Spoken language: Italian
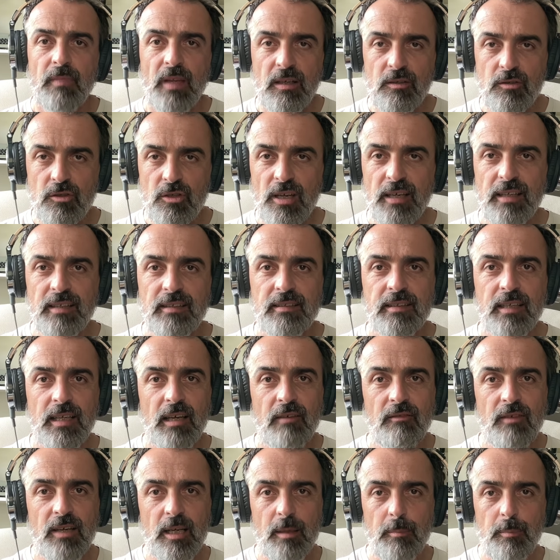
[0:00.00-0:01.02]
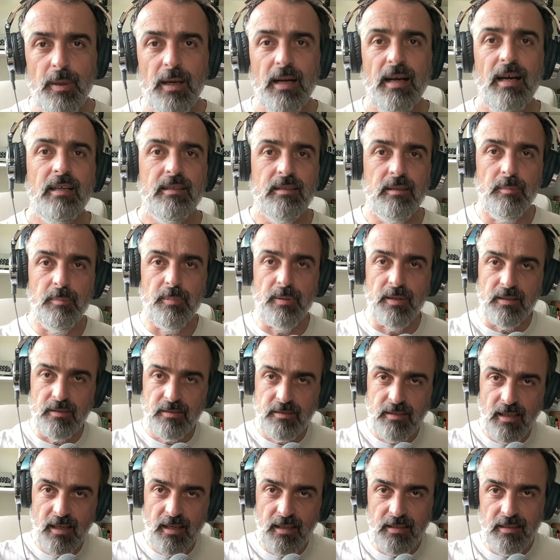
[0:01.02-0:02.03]
gente che viene pagata per
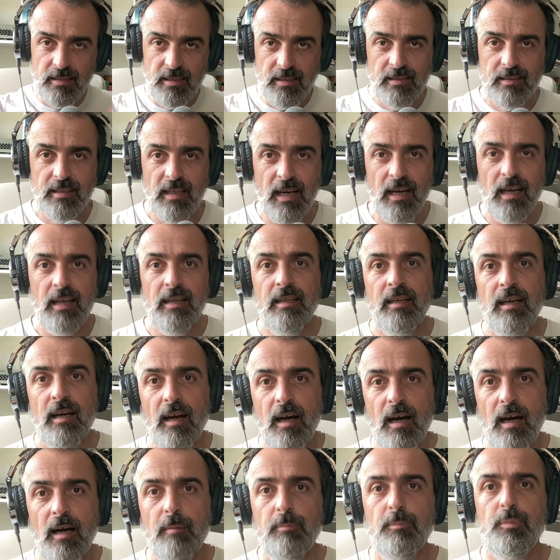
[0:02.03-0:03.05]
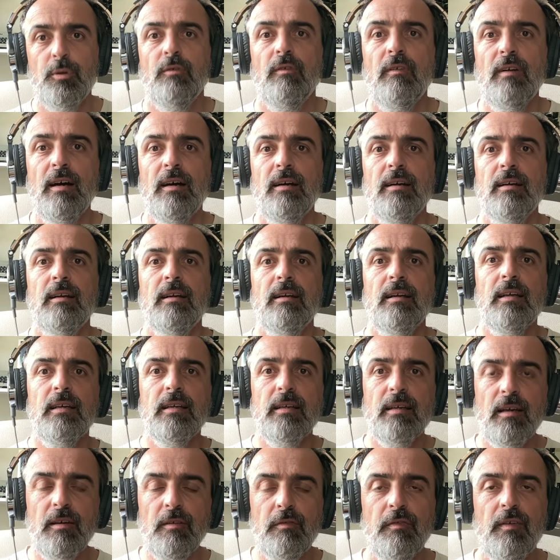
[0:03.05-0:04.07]
restare in Italia a provarla
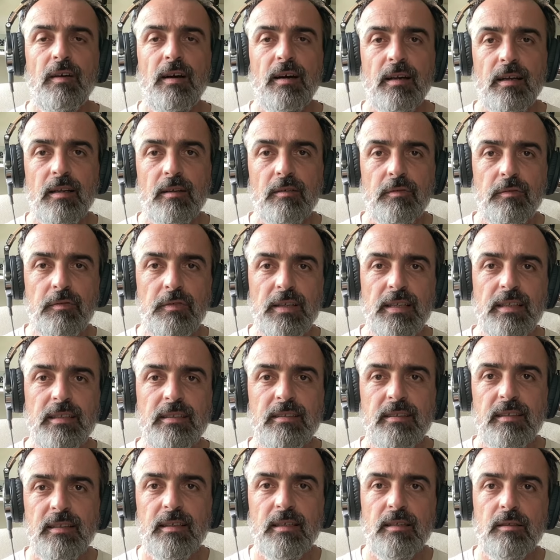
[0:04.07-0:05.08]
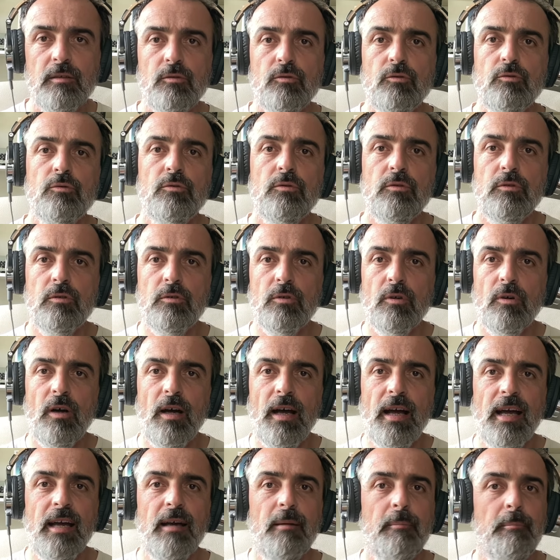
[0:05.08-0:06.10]
e fare finta che tutto è